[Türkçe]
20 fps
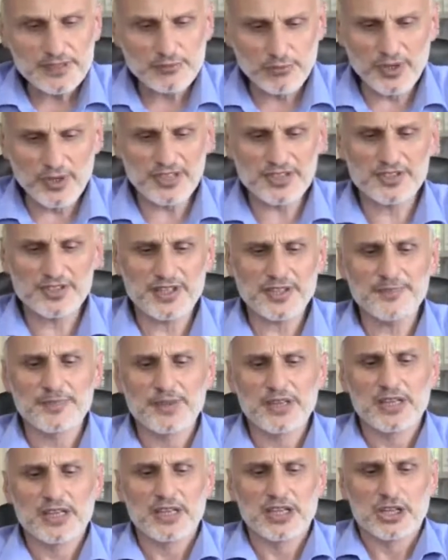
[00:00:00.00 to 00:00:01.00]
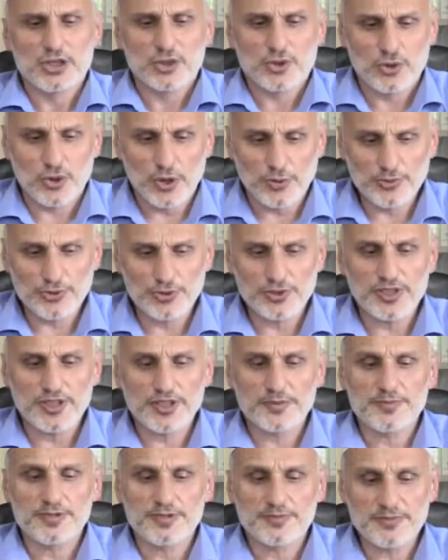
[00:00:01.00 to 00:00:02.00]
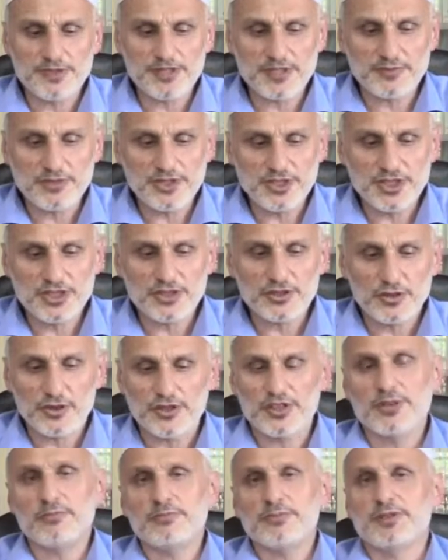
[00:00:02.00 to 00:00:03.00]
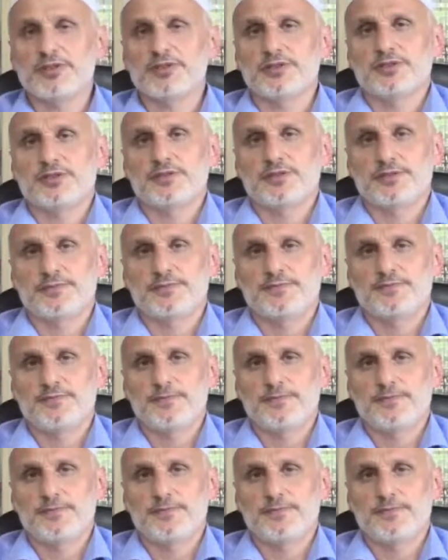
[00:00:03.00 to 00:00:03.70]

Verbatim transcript: Bu açıdan komşularımız bizim için önemlidir.